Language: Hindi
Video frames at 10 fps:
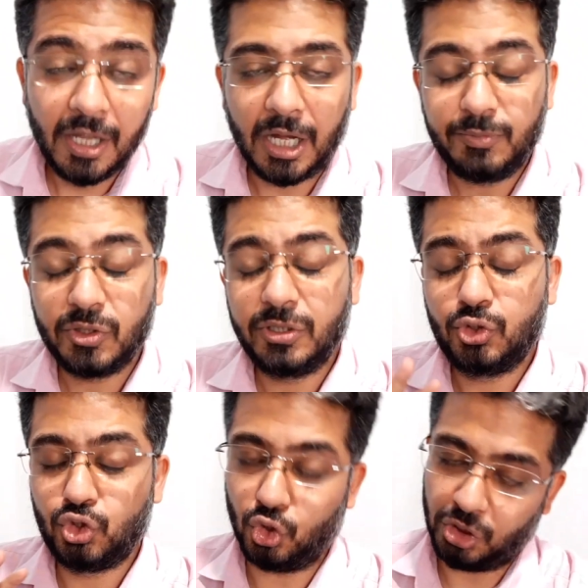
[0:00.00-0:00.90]
अब चलते
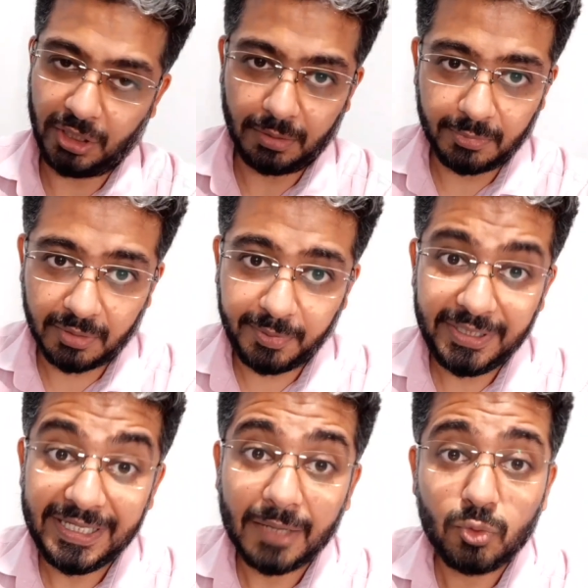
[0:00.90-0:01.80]
हैं चौथे नंबर पर
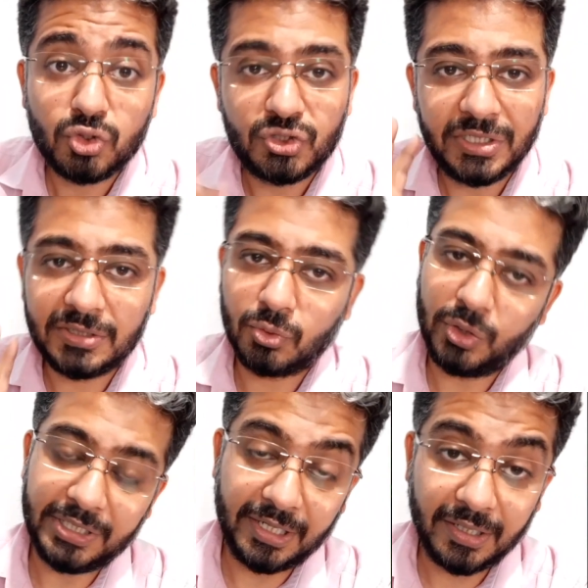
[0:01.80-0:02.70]
ये आपको सिक्स को ही
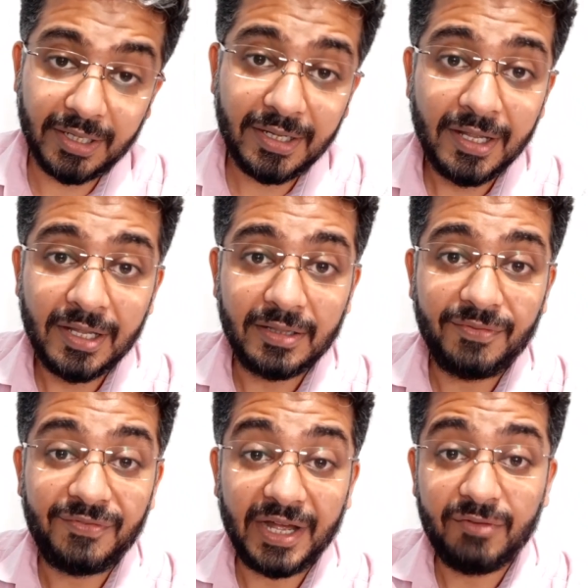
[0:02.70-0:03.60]
देखना है द
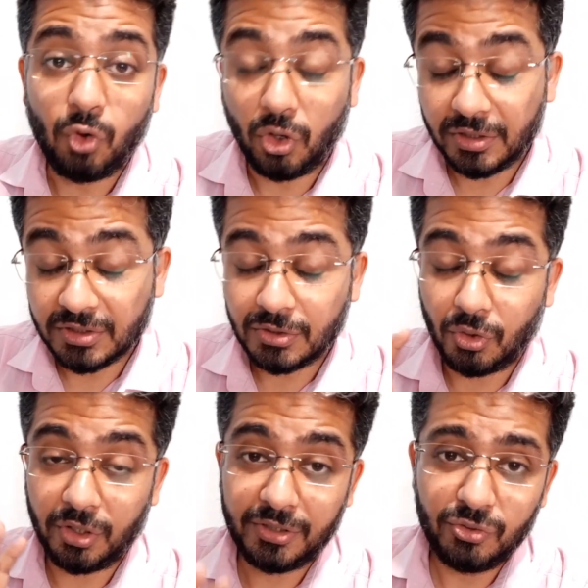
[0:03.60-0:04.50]
फाइव हॉनर्स
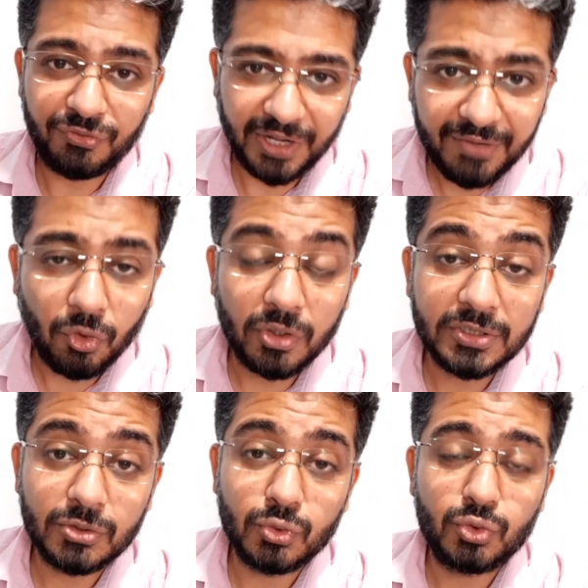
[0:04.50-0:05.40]
और ये जो फाइव हॉनर्स
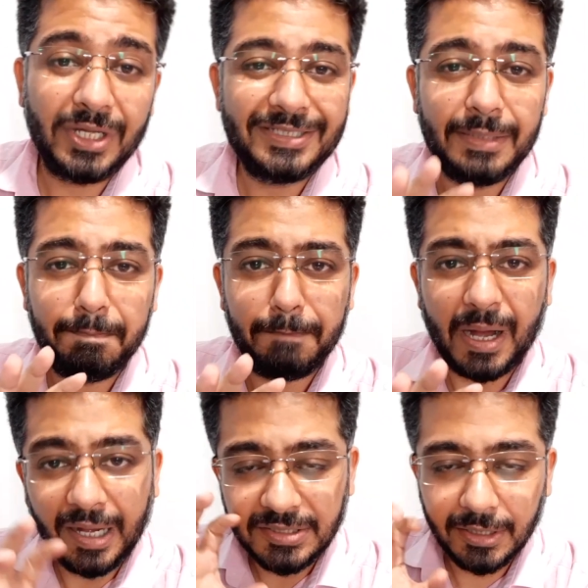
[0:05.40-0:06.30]
है दोस्तों ऐसी
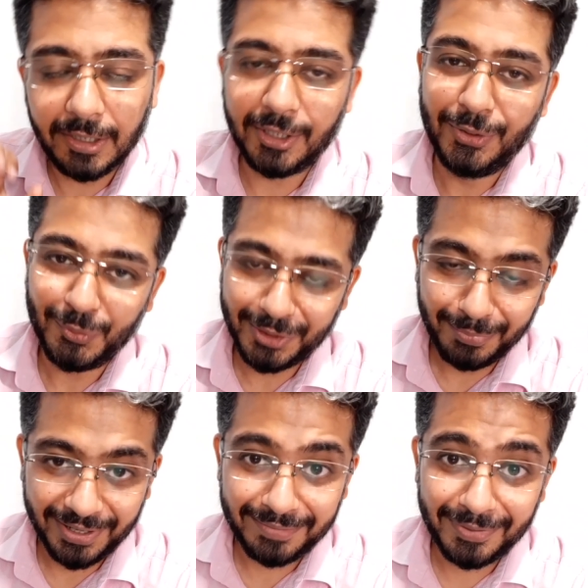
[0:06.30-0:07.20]
पाँच लड़कियों के बारे
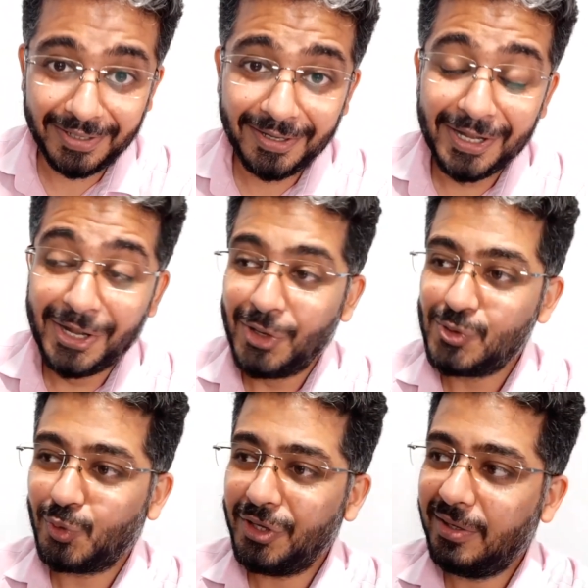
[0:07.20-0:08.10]
बारे में है
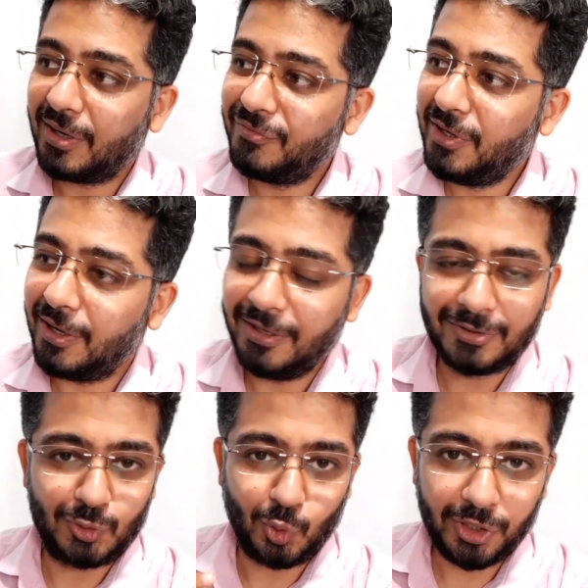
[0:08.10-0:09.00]
जो कि काफ़ी अलग
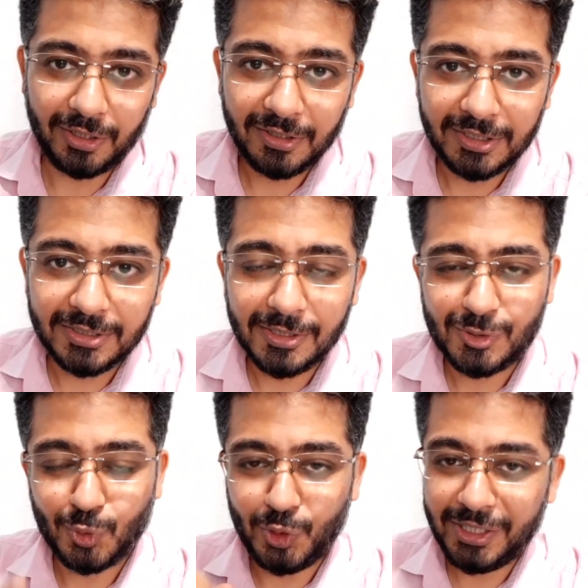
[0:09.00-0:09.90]
स्टोरी है इसका
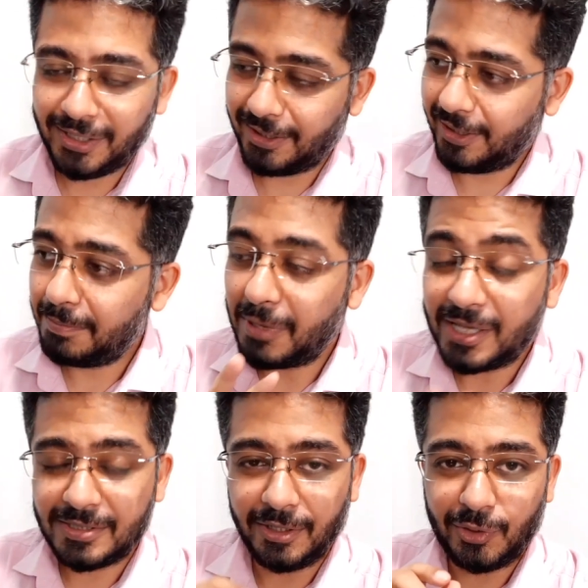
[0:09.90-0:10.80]
स्टोरी ये है कि
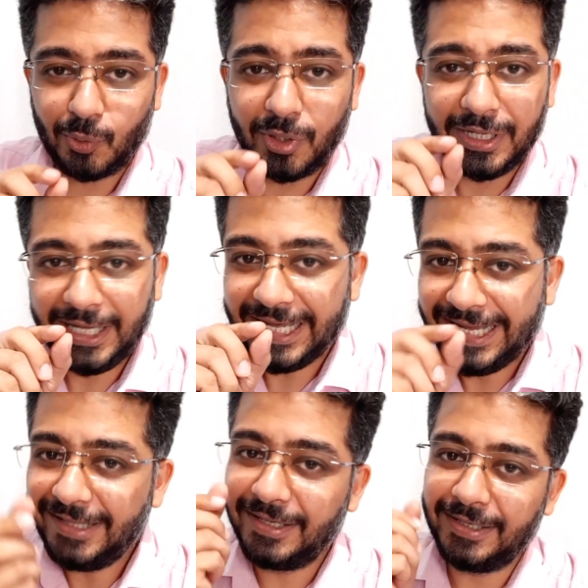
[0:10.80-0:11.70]
पांच लड़कियों का एक
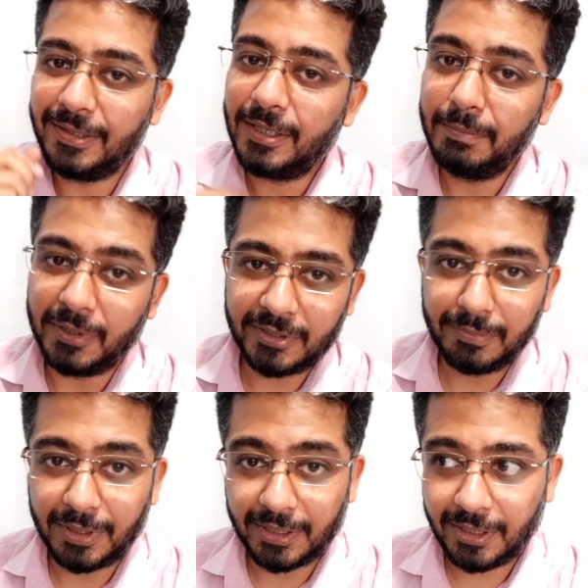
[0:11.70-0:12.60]
ही तरीके का बर्थ
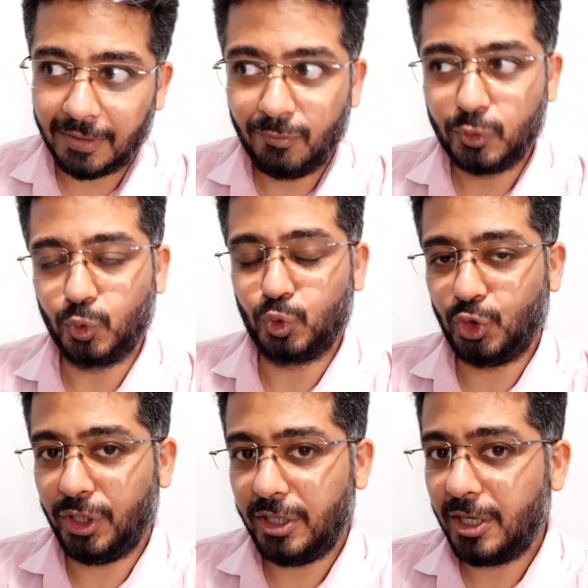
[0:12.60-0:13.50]
मार्क है अब वो सोचते
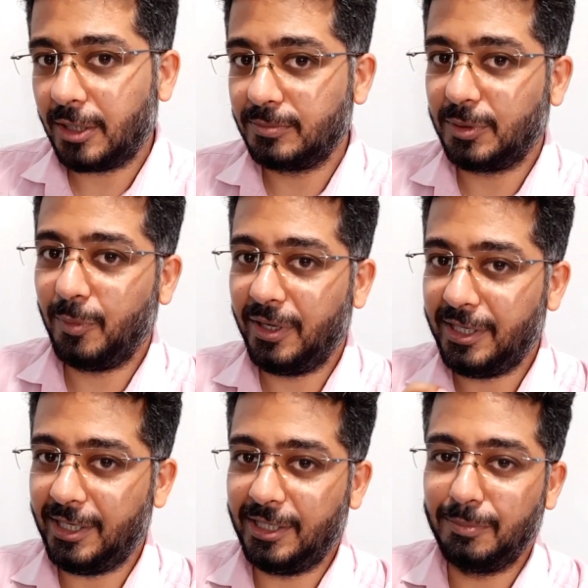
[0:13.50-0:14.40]
हैं कि यार हम सबका
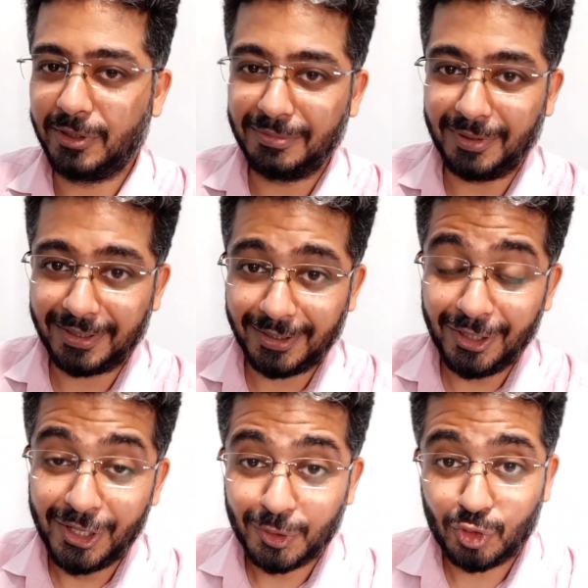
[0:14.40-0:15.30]
एक ही बर्थ मार्क है
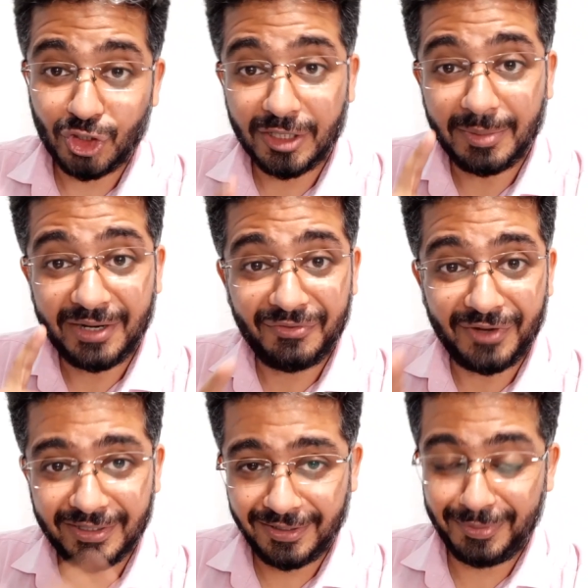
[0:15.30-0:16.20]
तो शायद हमारे
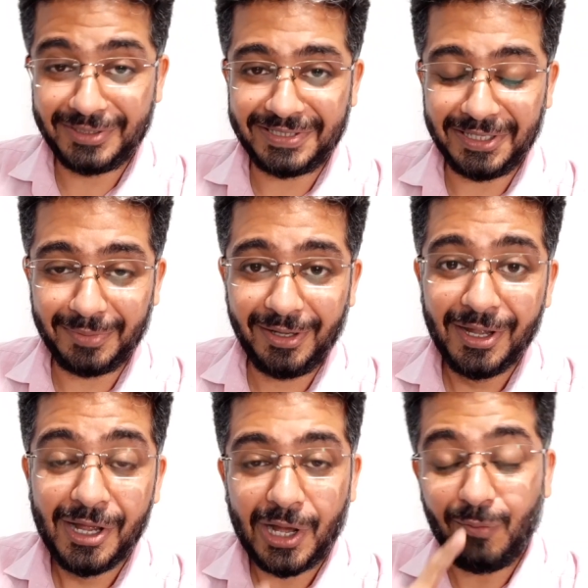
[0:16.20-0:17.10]
फादर भी सेम है
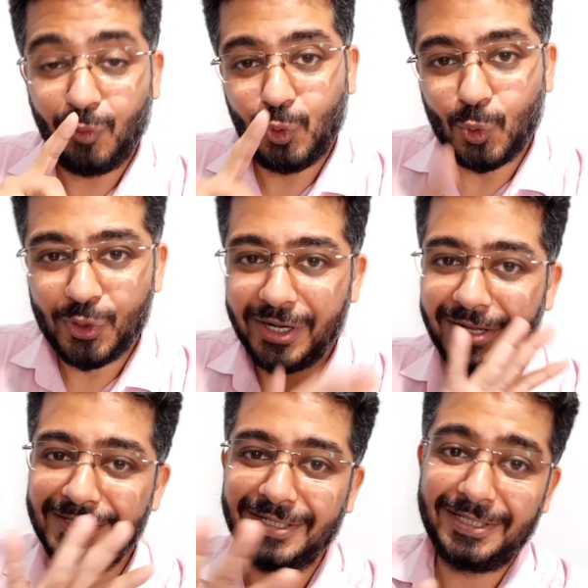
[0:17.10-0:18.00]
अब वो ढूंढने
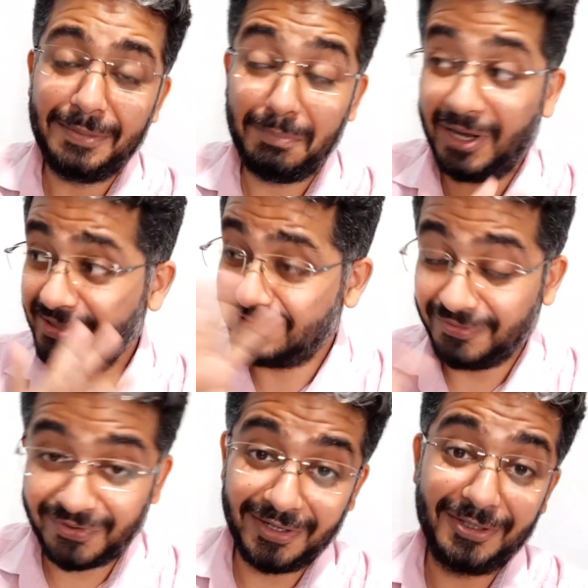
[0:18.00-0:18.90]
निकल जाती है पांच
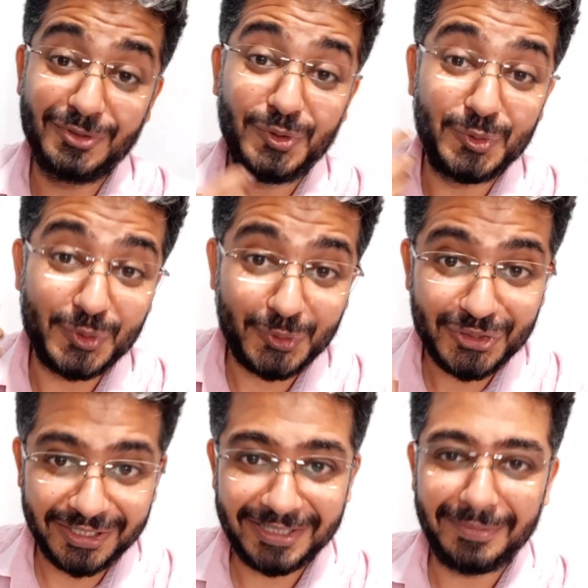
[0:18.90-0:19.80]
डिफरेंट गर्ल्स एक दूसरे को
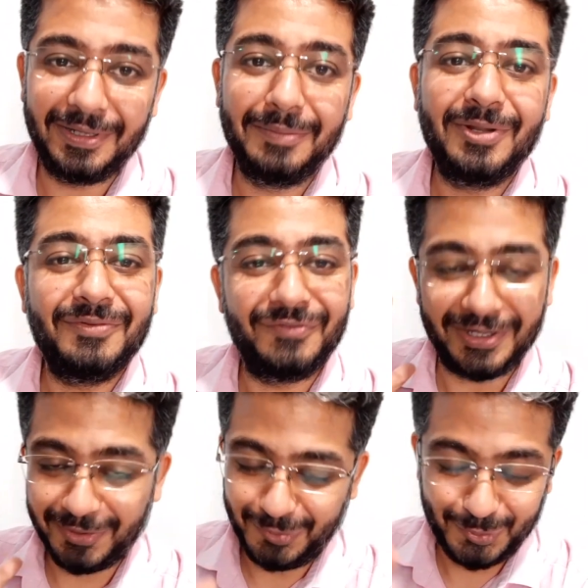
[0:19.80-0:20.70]
जानते भी नहीं अपने
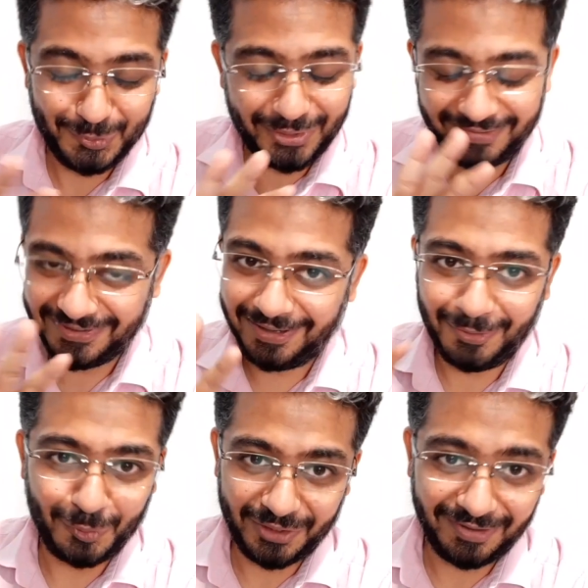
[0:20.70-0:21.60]
फादर को तो काफ़ी
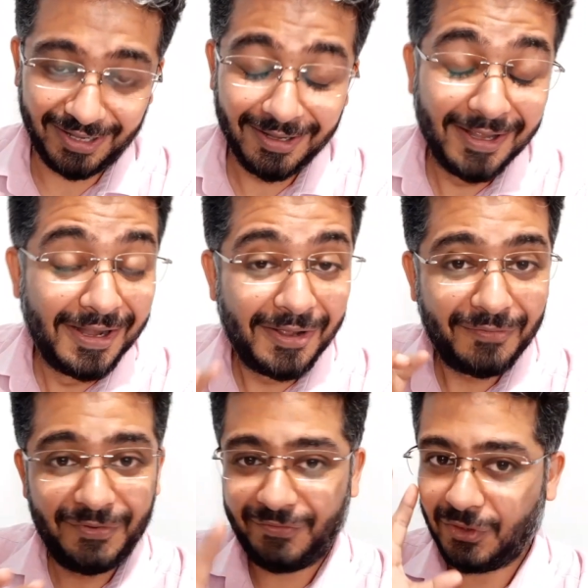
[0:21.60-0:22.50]
अलग होने वाला है
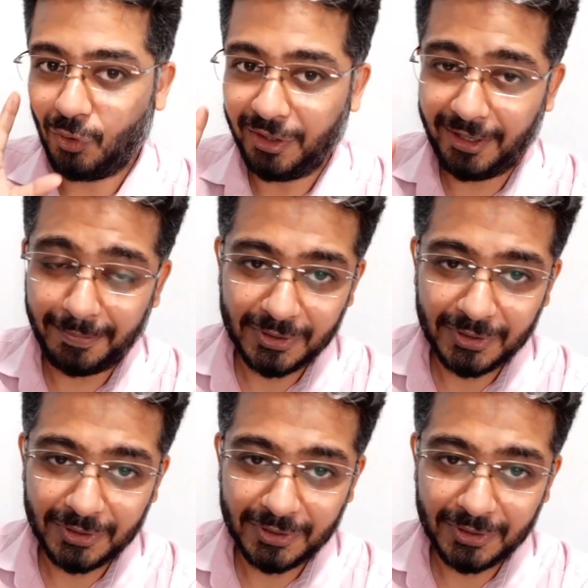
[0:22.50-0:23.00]
फिफ्थ कॉन्टेंट